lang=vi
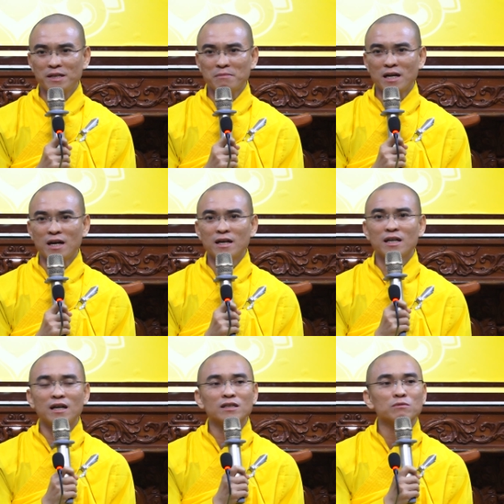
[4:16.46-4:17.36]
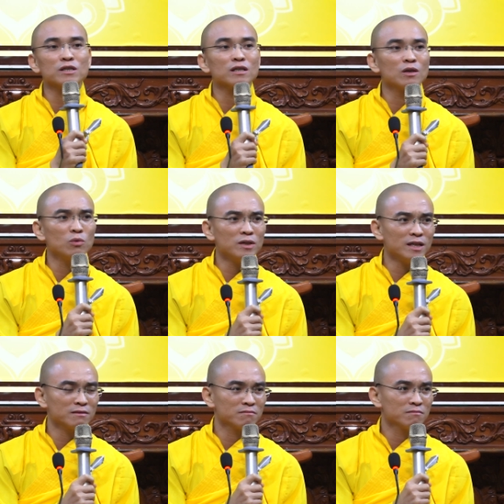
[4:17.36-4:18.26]
mà ở trong chân núi á.
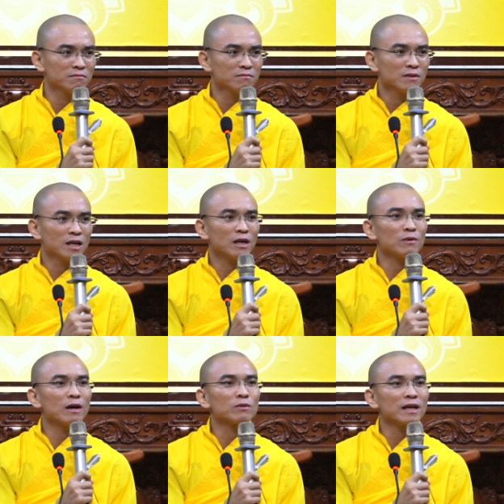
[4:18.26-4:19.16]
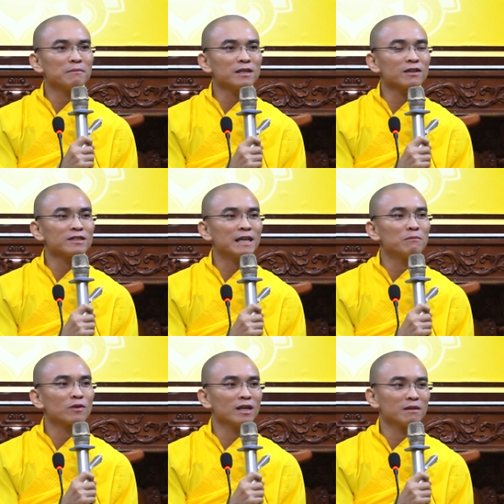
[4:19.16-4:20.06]
Lâu lâu Thầy mới cho xem
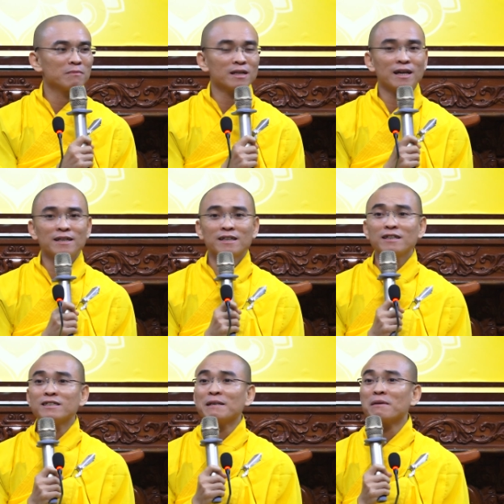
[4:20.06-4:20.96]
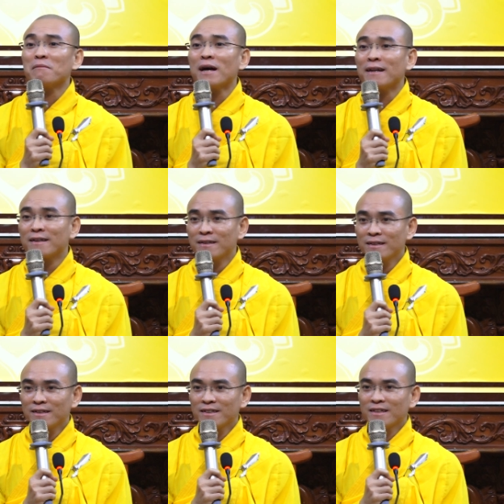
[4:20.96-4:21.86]
một lần, mà thầy thích xem đá banh.
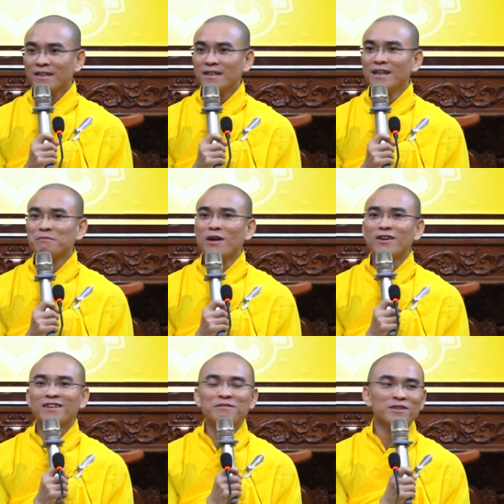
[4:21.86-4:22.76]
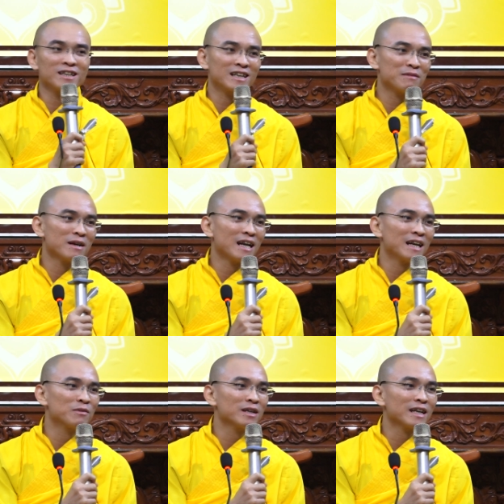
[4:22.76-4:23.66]
Cái hôm đó có một trận đá banh hay
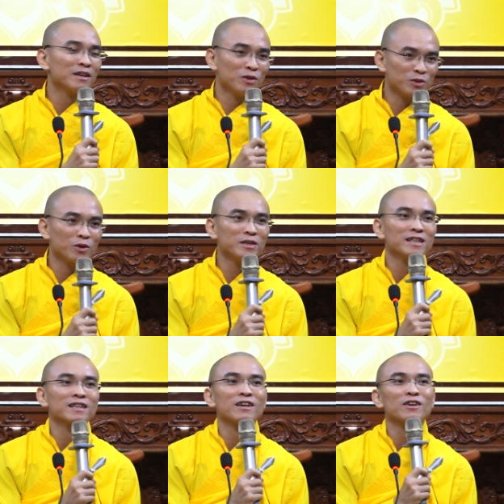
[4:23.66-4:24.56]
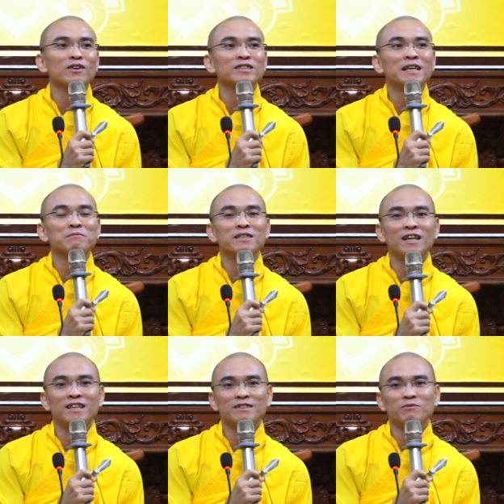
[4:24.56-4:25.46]
quá, Thầy hồi tối nay Thầy cho con xem một
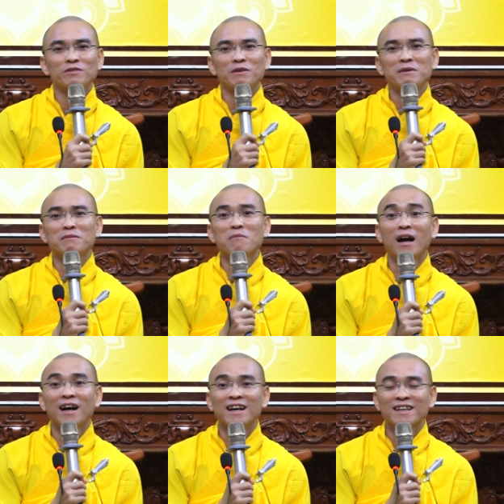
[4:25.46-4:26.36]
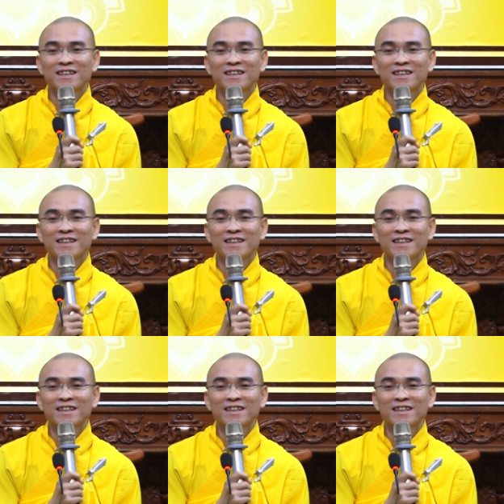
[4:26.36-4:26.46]
trận. Quý vị biết mừng á,